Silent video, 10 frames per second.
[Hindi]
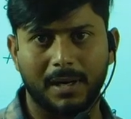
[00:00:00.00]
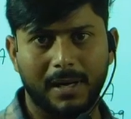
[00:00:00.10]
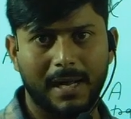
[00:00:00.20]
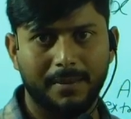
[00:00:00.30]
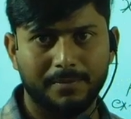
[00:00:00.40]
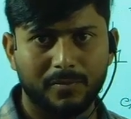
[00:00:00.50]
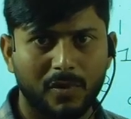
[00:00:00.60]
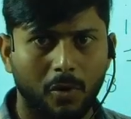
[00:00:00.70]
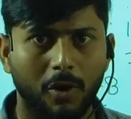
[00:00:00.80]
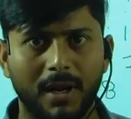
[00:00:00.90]
कर रहा है
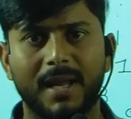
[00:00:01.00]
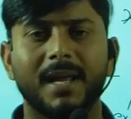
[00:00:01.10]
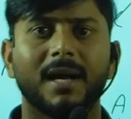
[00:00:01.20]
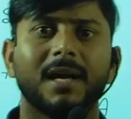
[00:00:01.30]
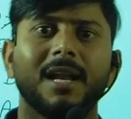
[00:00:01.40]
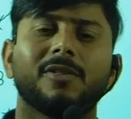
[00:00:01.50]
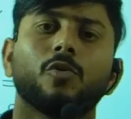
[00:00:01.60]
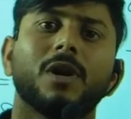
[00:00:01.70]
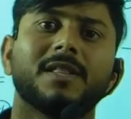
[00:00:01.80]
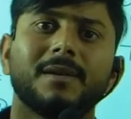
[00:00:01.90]
और a अकेला
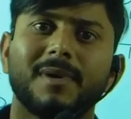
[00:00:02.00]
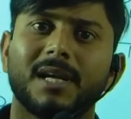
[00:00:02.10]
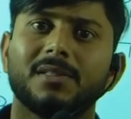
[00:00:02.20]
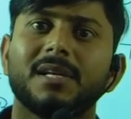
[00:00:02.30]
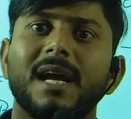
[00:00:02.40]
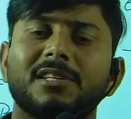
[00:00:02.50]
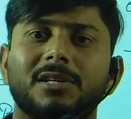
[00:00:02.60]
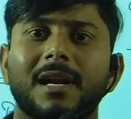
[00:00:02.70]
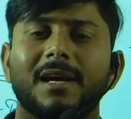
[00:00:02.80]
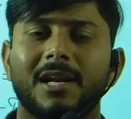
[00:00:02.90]
सोलह दिन में कितने
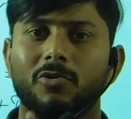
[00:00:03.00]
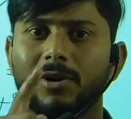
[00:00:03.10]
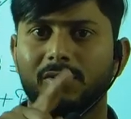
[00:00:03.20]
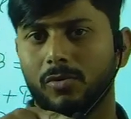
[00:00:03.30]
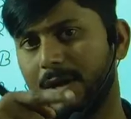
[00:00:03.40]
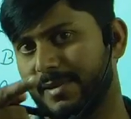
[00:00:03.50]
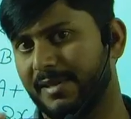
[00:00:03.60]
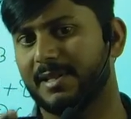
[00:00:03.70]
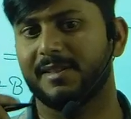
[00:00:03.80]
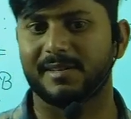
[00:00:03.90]
एक्स्ट्रा लग रहे होंगे सोलह में
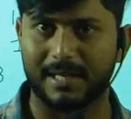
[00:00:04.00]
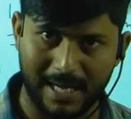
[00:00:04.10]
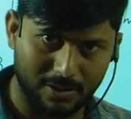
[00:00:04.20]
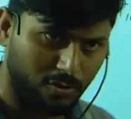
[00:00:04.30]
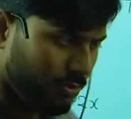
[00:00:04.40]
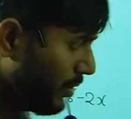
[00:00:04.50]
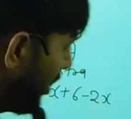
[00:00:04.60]
से दस घटा दो